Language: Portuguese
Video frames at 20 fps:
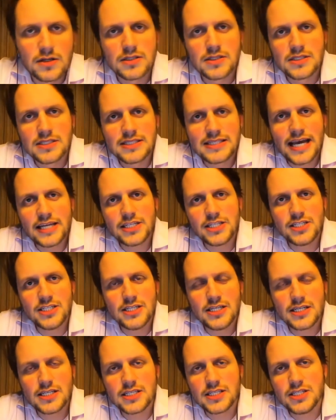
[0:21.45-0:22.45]
Sete
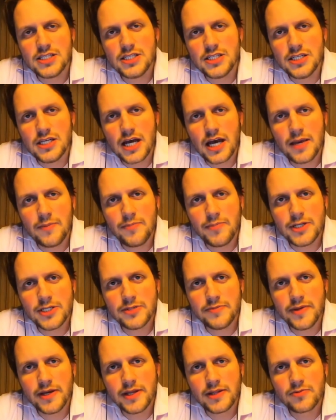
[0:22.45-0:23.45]
dias de
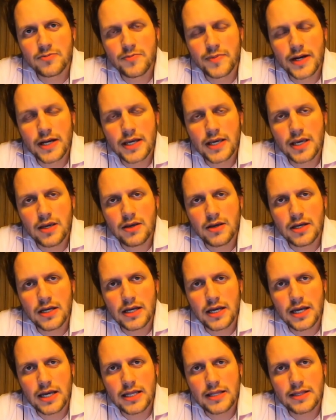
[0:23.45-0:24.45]
arrependimento para
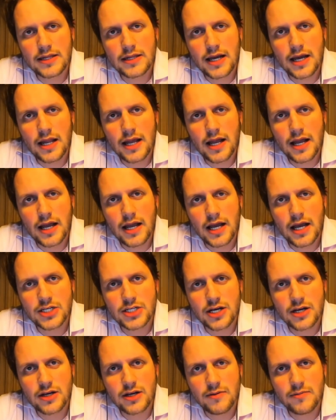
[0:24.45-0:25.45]
quem entrar lá,
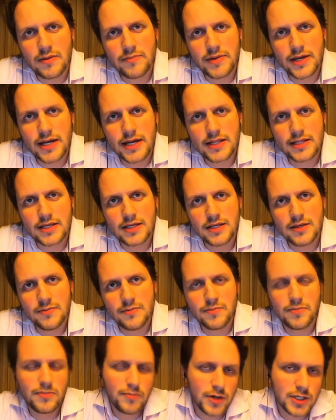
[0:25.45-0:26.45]
achar que é uma merda
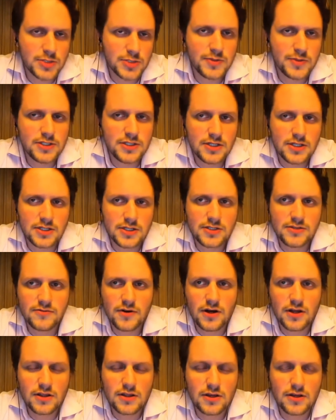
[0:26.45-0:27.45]
e pode pedir dinheiro de
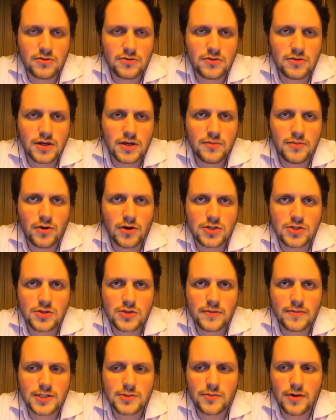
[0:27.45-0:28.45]
volta, eu
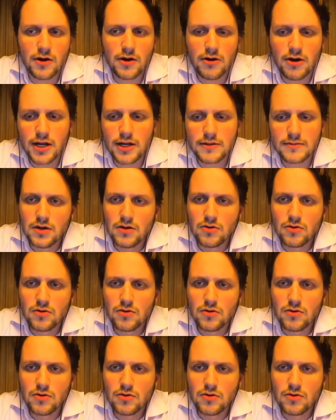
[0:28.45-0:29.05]
reembolso na mesma hora.